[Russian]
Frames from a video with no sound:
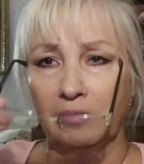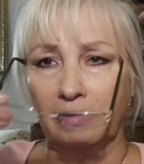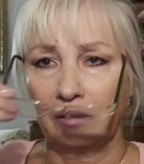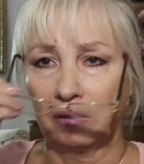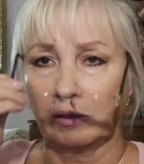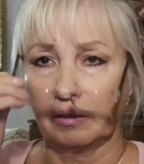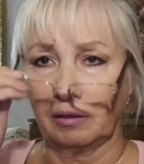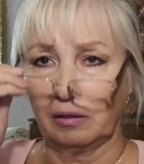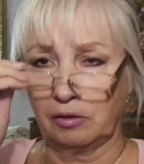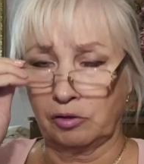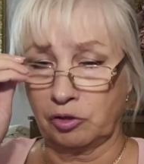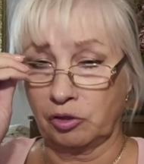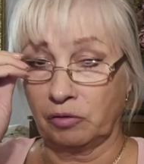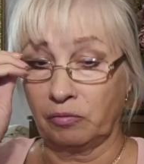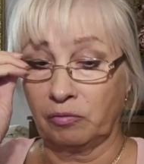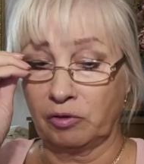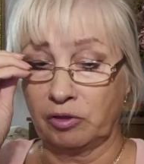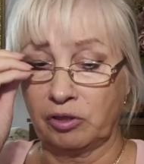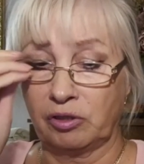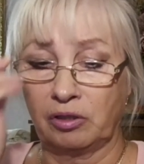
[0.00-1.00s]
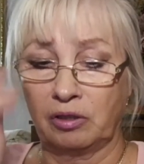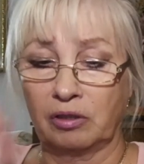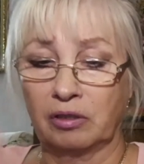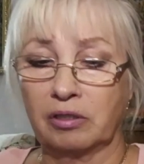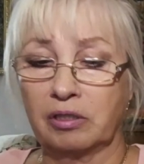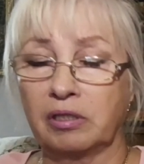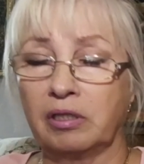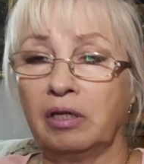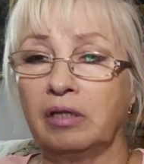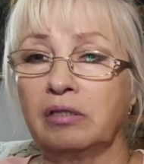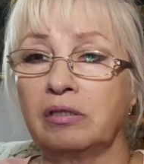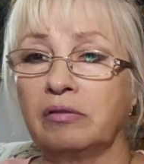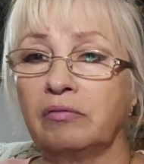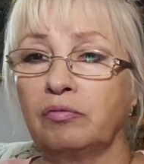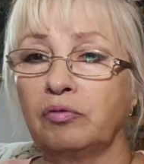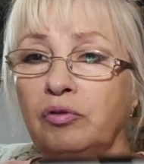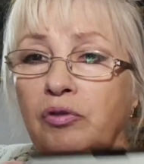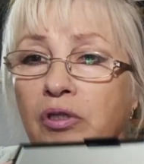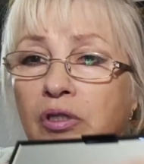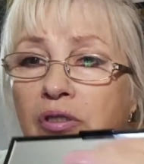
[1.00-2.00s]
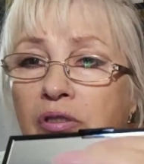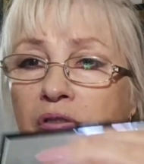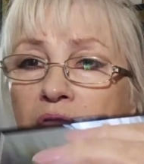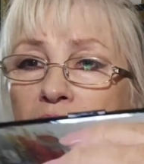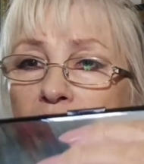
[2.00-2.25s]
и коричневые тени. Кстати, вот эти